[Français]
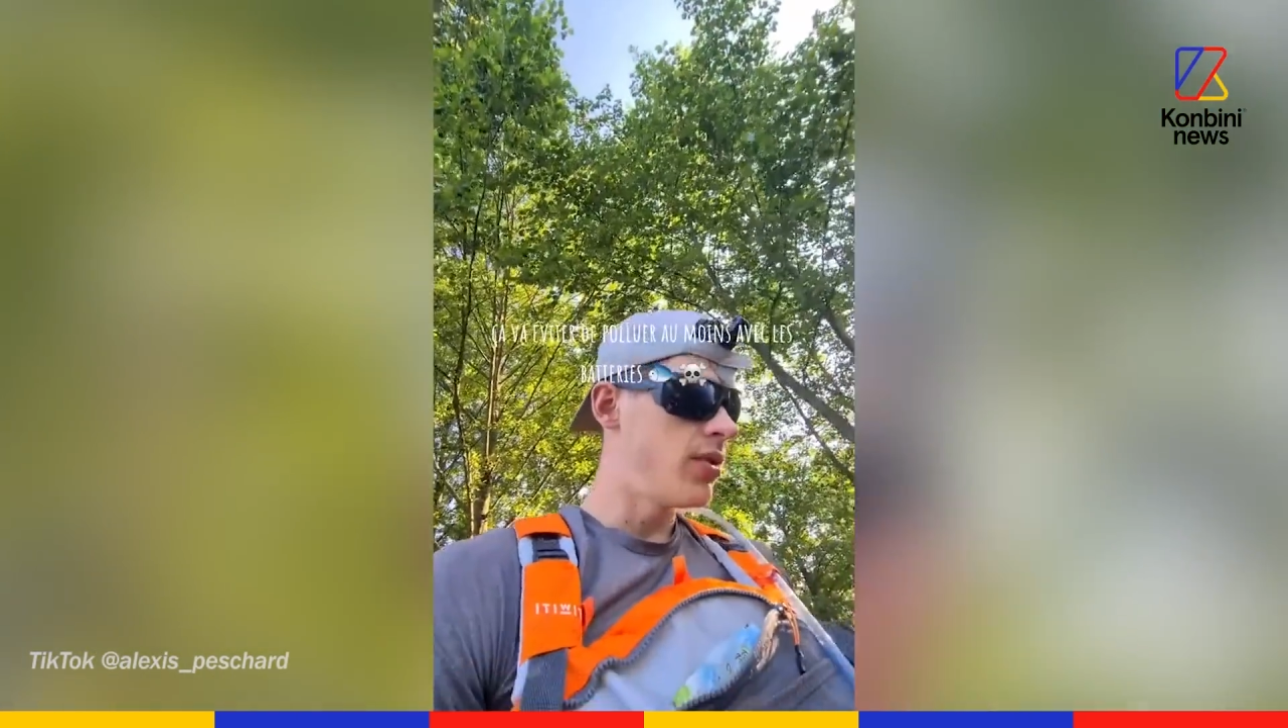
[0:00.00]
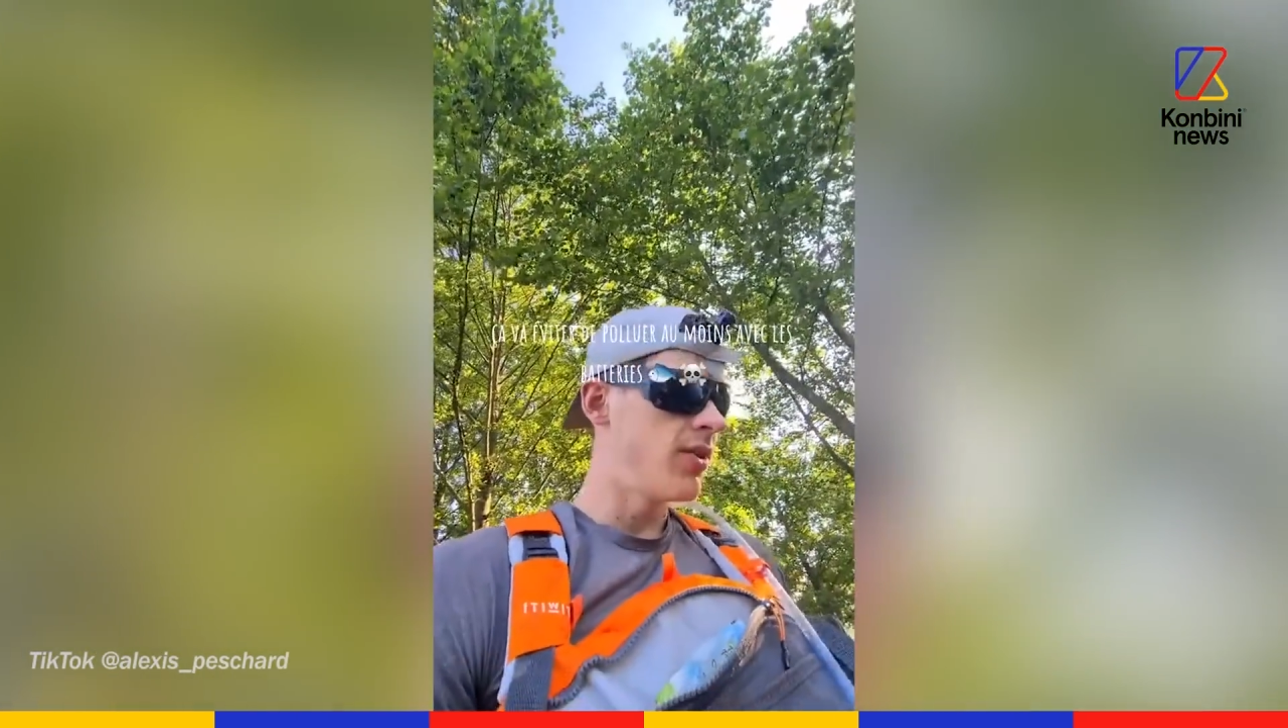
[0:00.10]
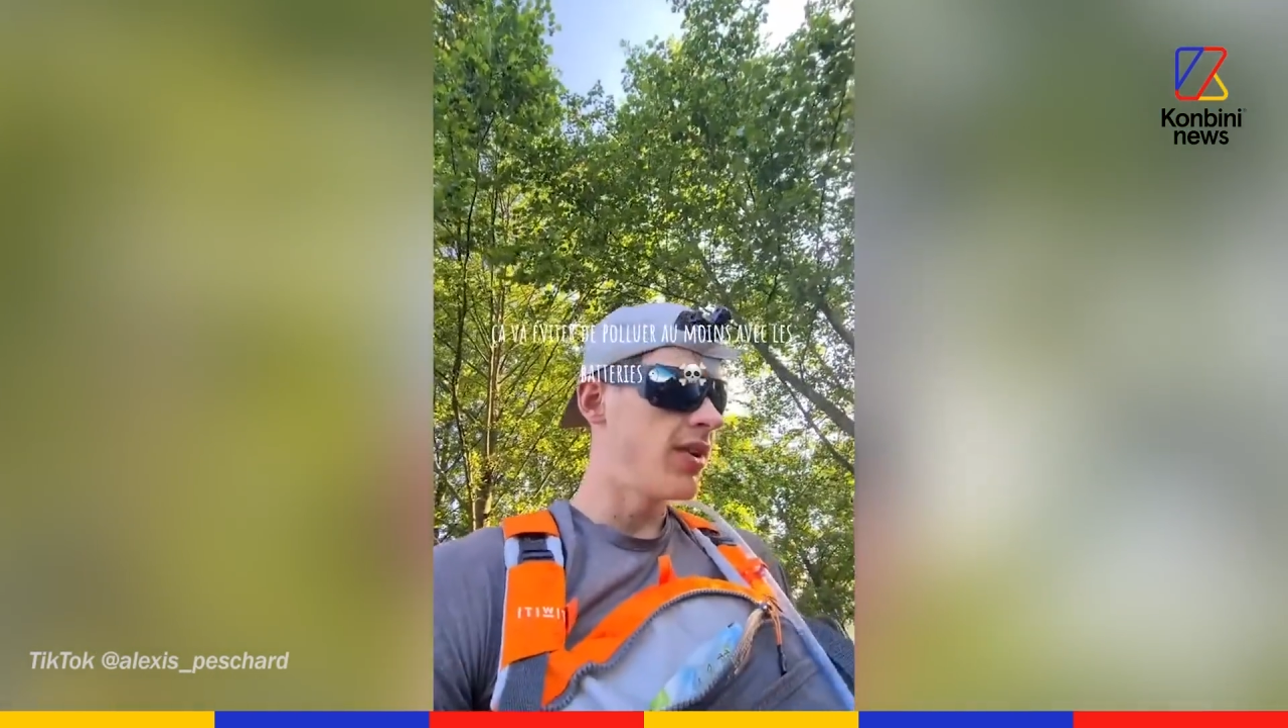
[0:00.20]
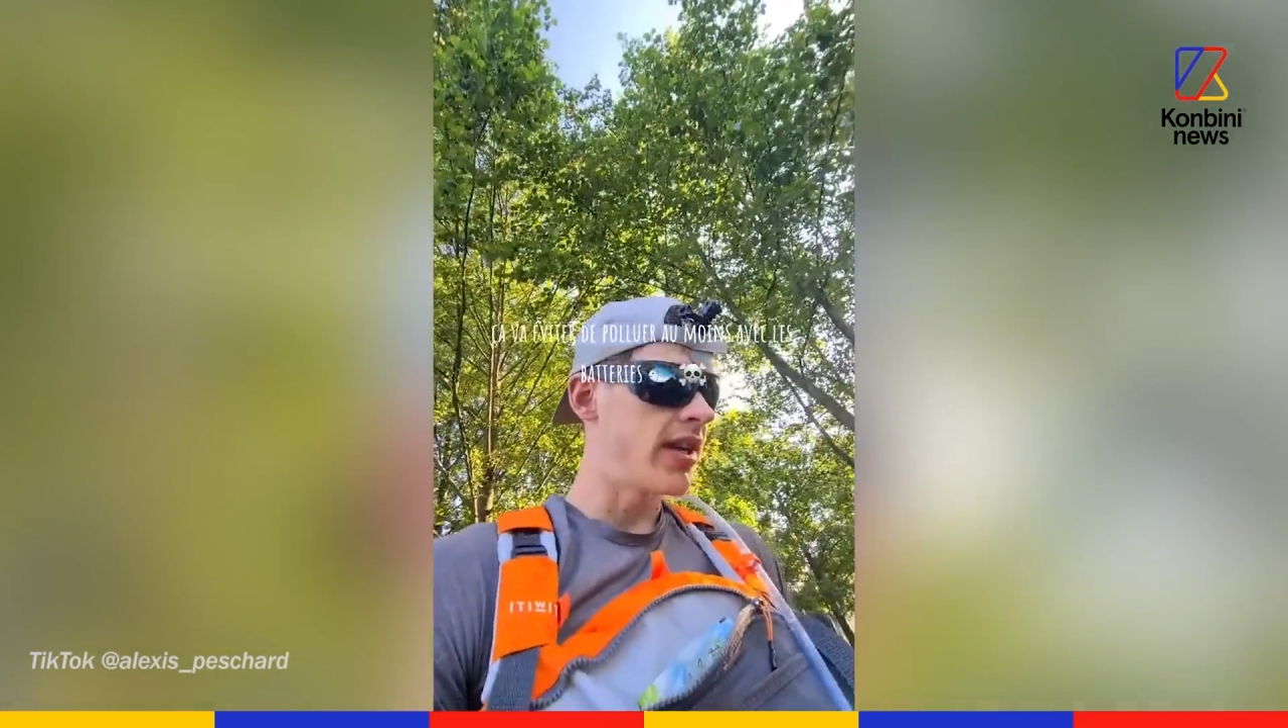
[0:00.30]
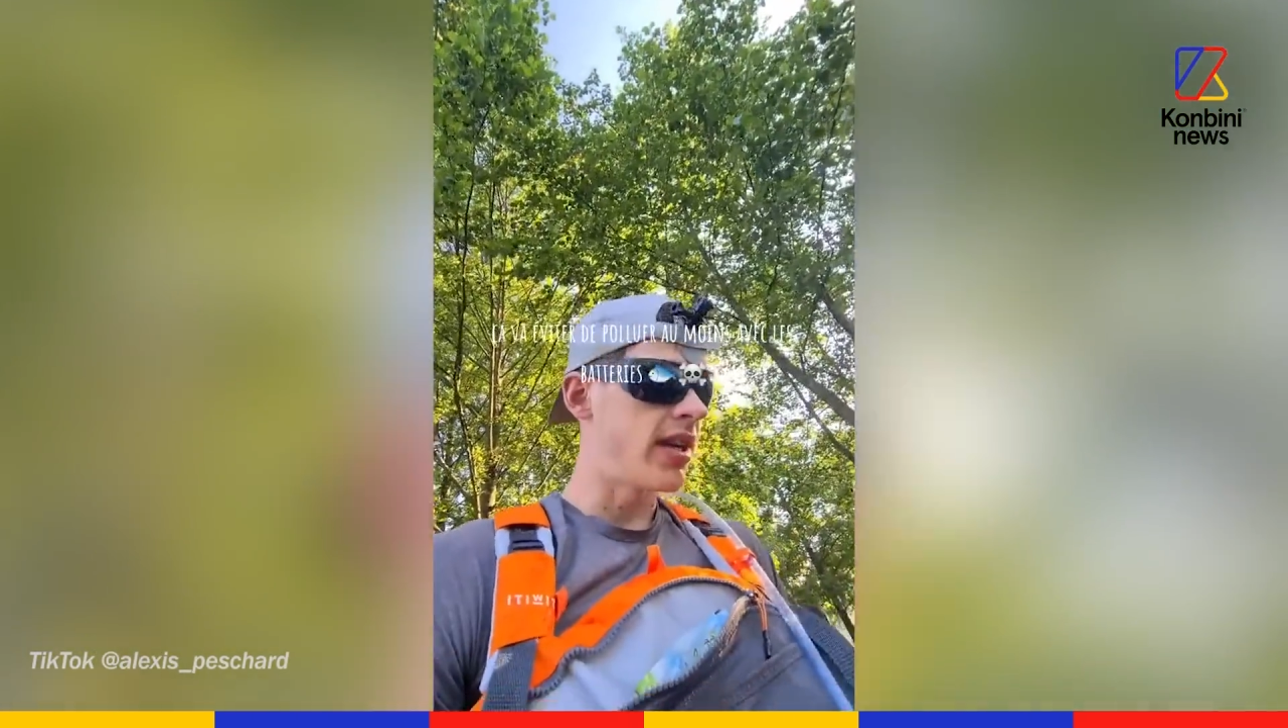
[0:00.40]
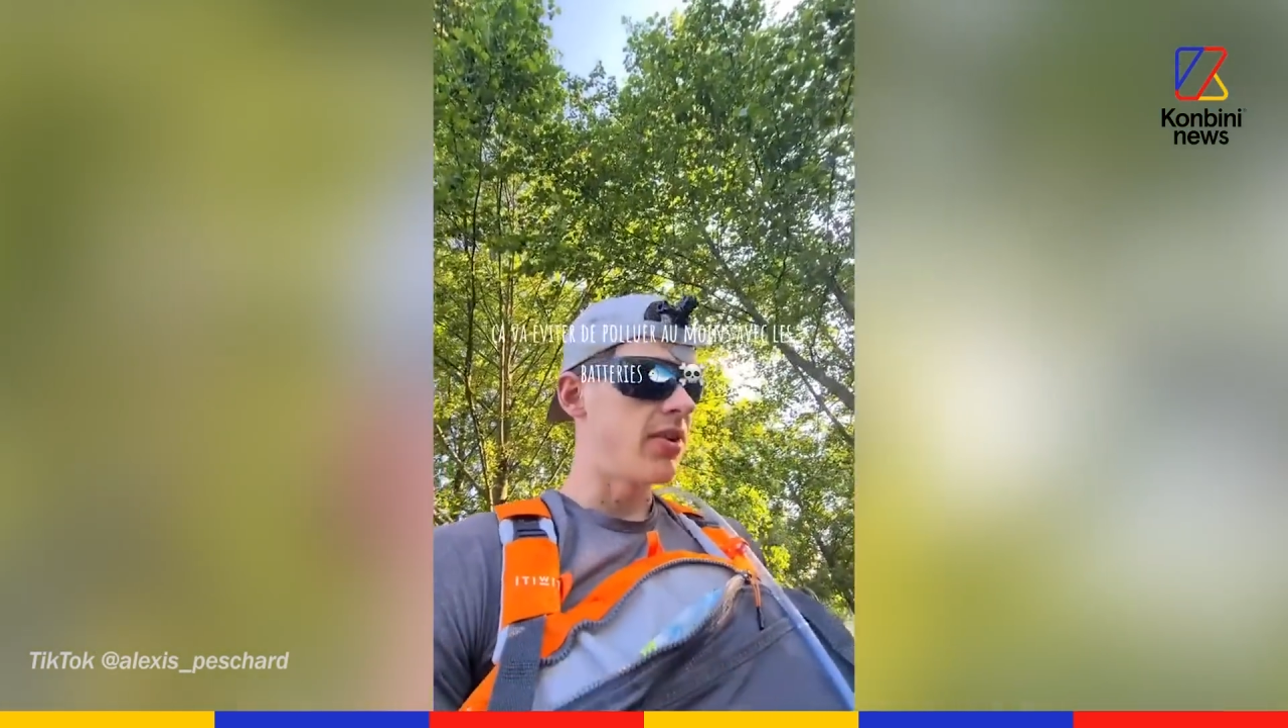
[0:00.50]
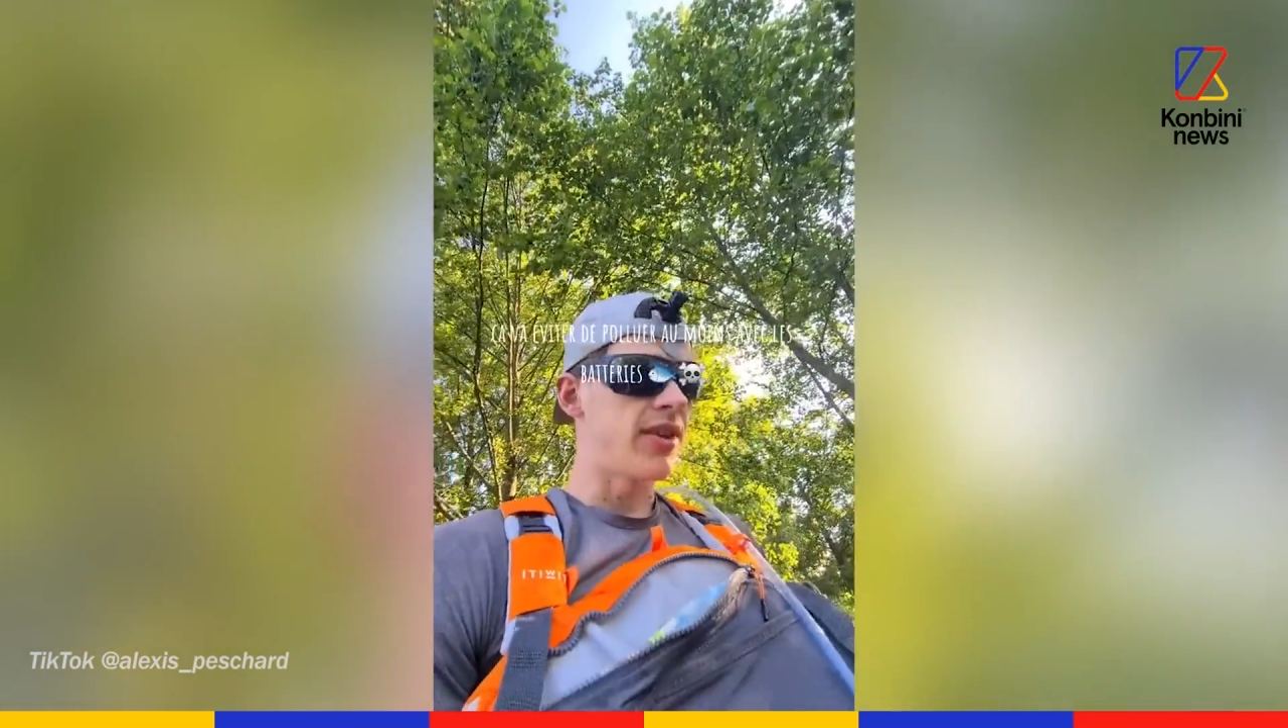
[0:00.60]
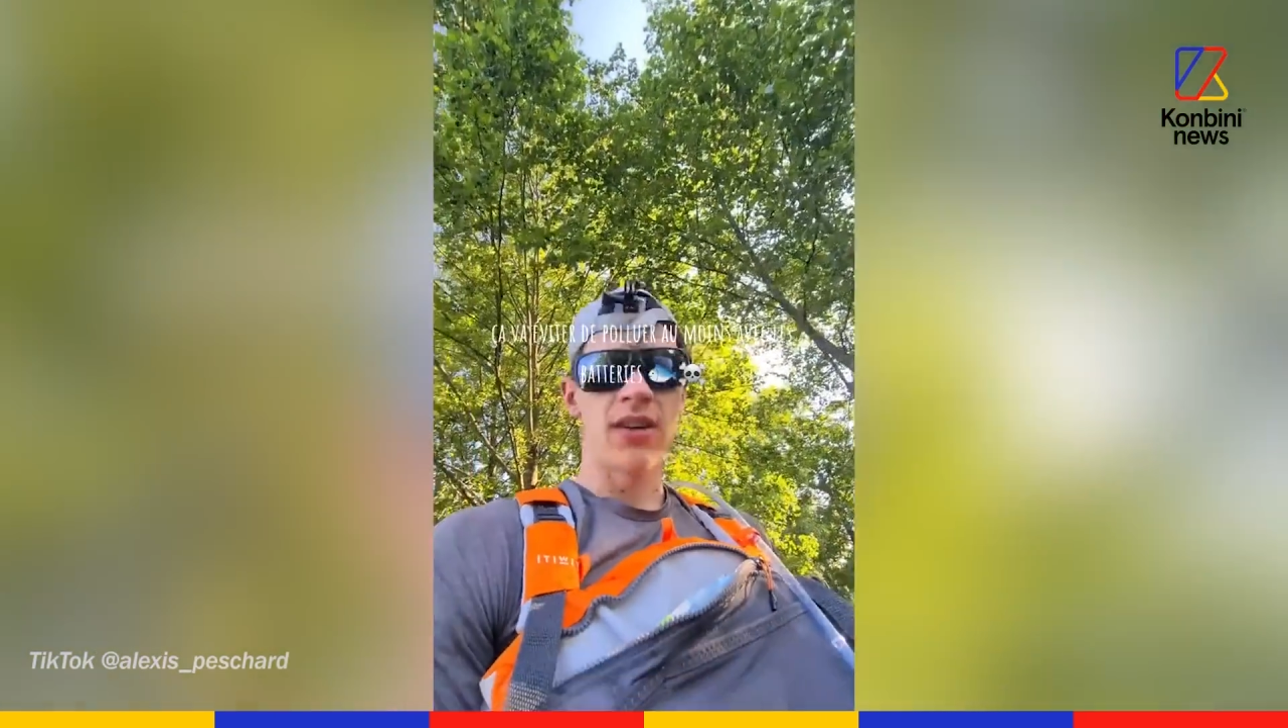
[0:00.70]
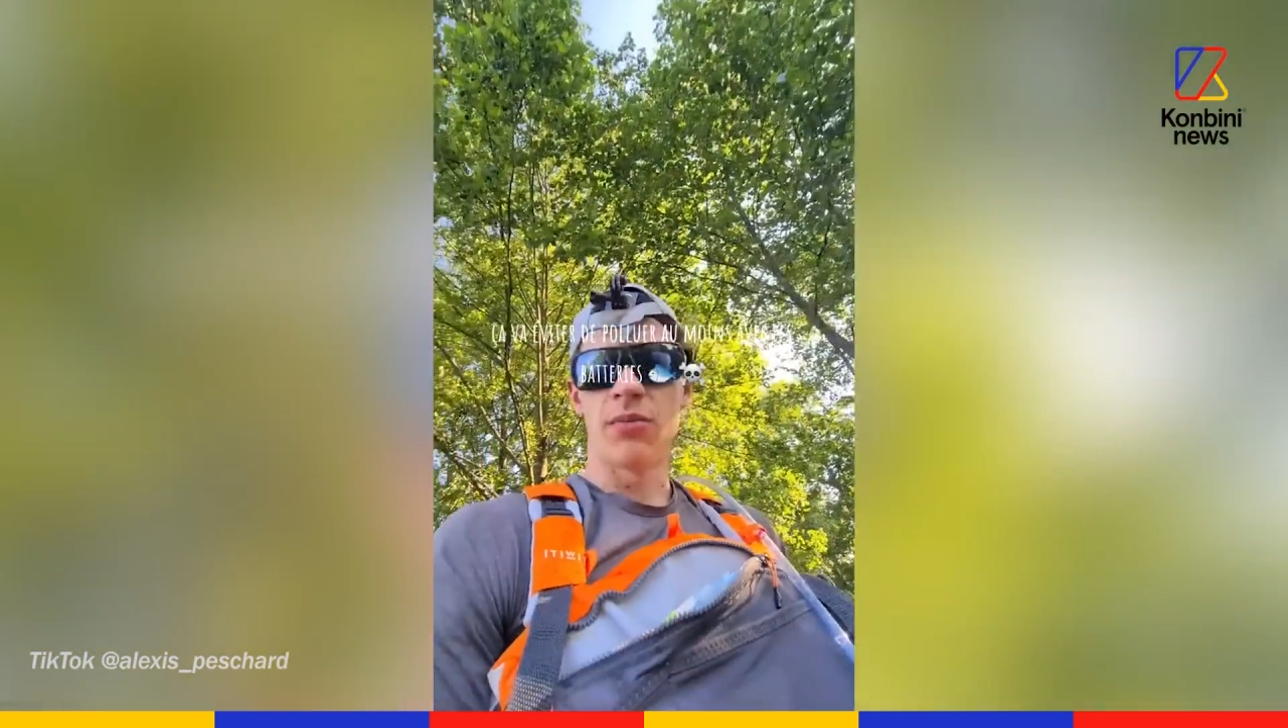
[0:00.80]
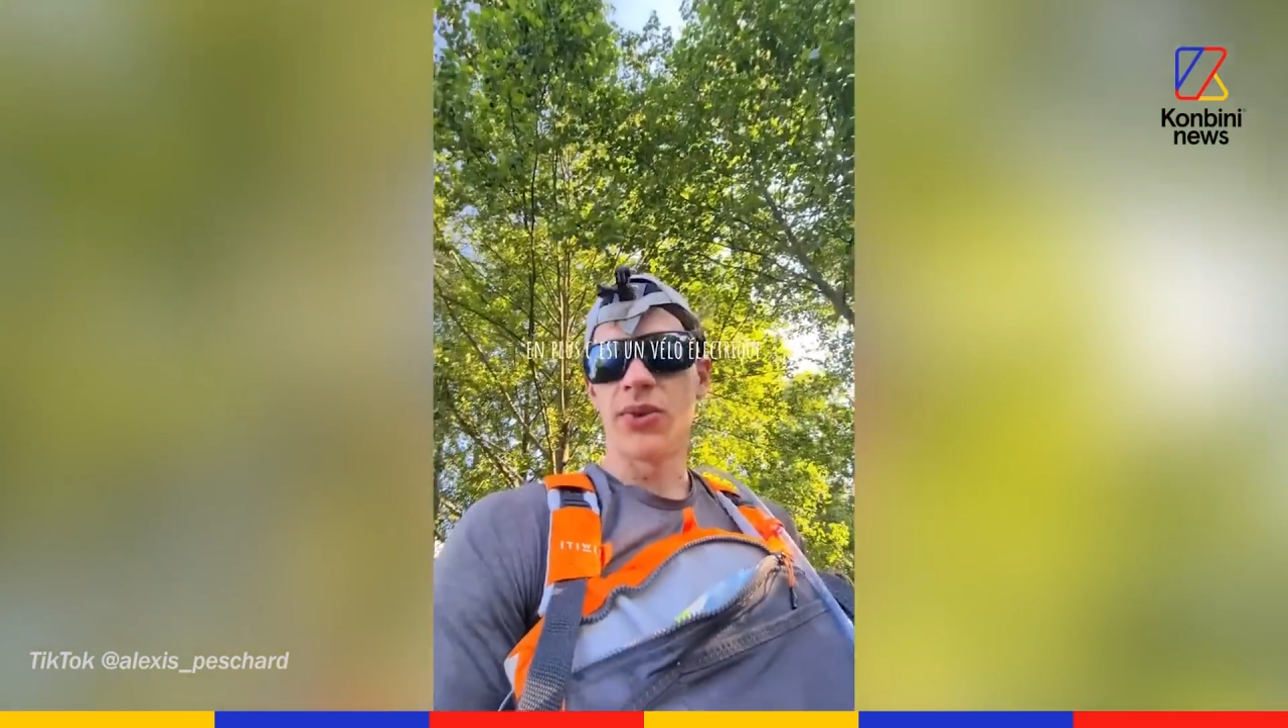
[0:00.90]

au moins avec les batteries en